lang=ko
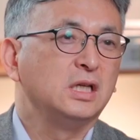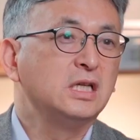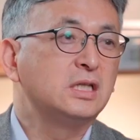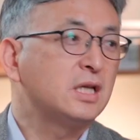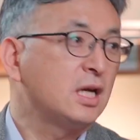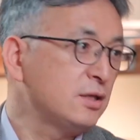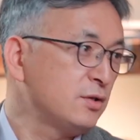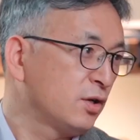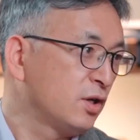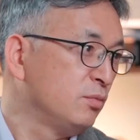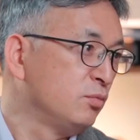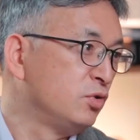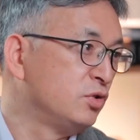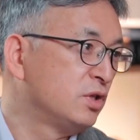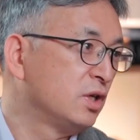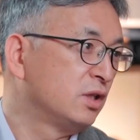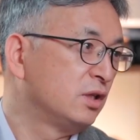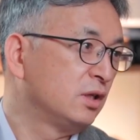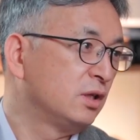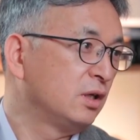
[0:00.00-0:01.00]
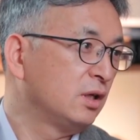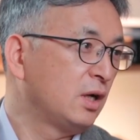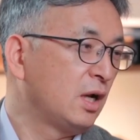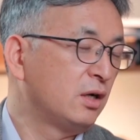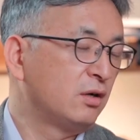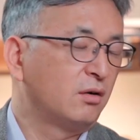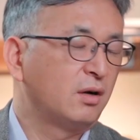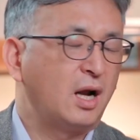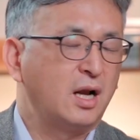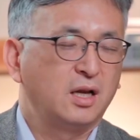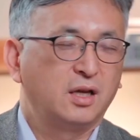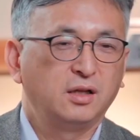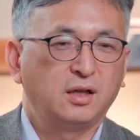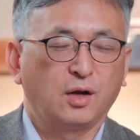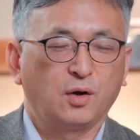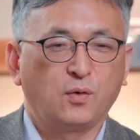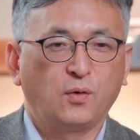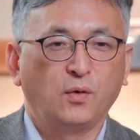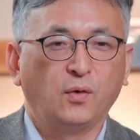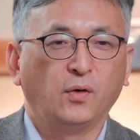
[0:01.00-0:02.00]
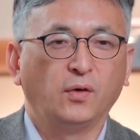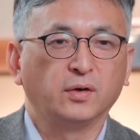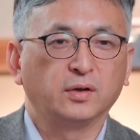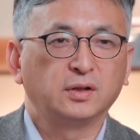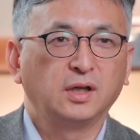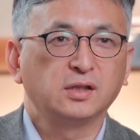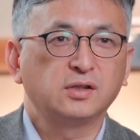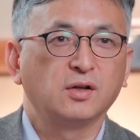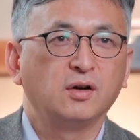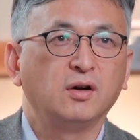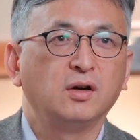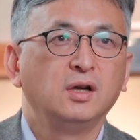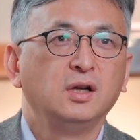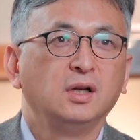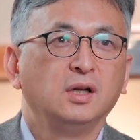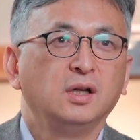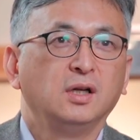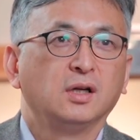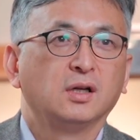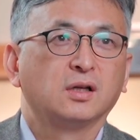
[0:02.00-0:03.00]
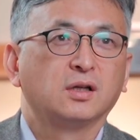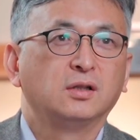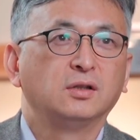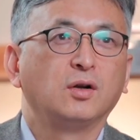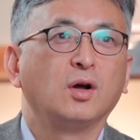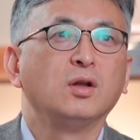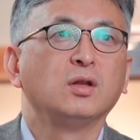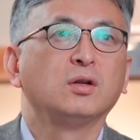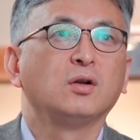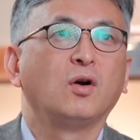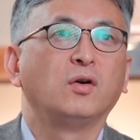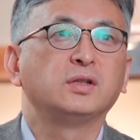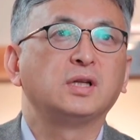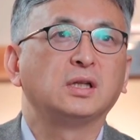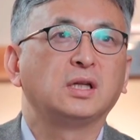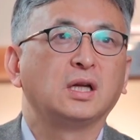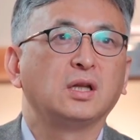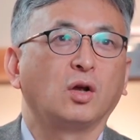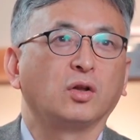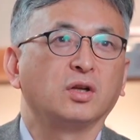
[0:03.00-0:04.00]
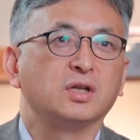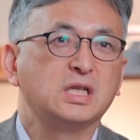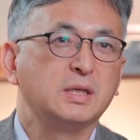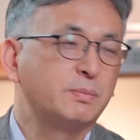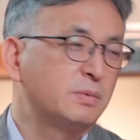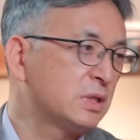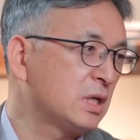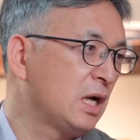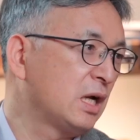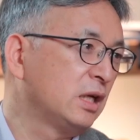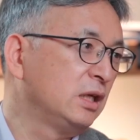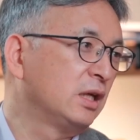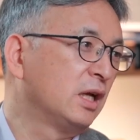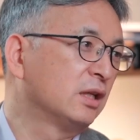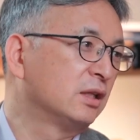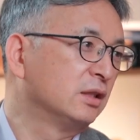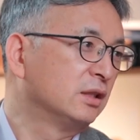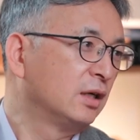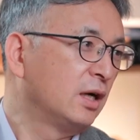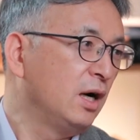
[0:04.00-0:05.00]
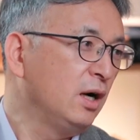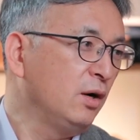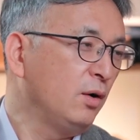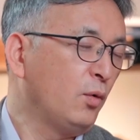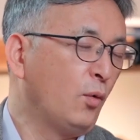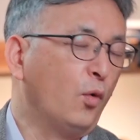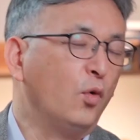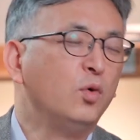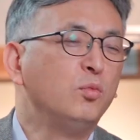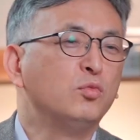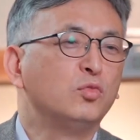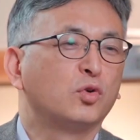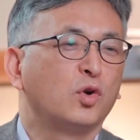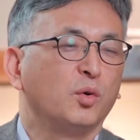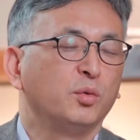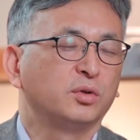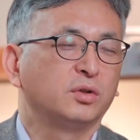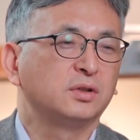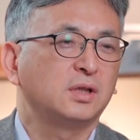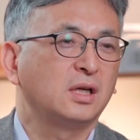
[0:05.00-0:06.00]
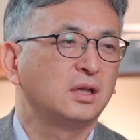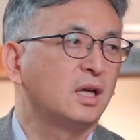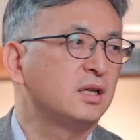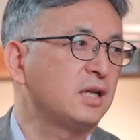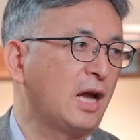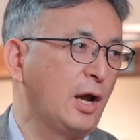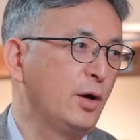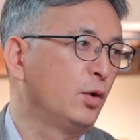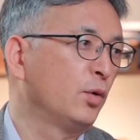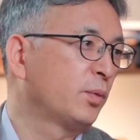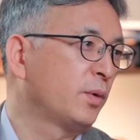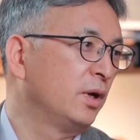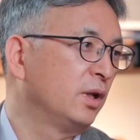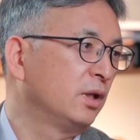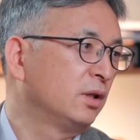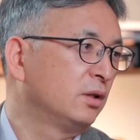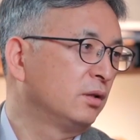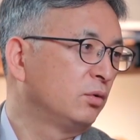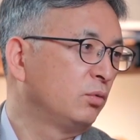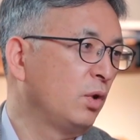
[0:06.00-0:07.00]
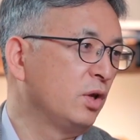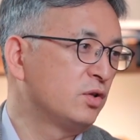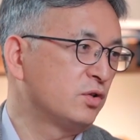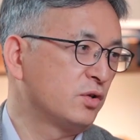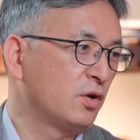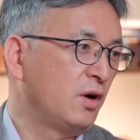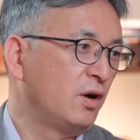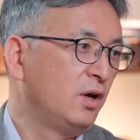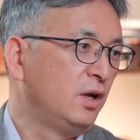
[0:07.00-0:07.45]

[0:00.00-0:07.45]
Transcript: 2차적인 문제들이라는 걸 알게 됐고, 그래서 그런 것에 대한 어떤 집착이라든가 올무로부터 상당히 자유롭게 음. 됐죠.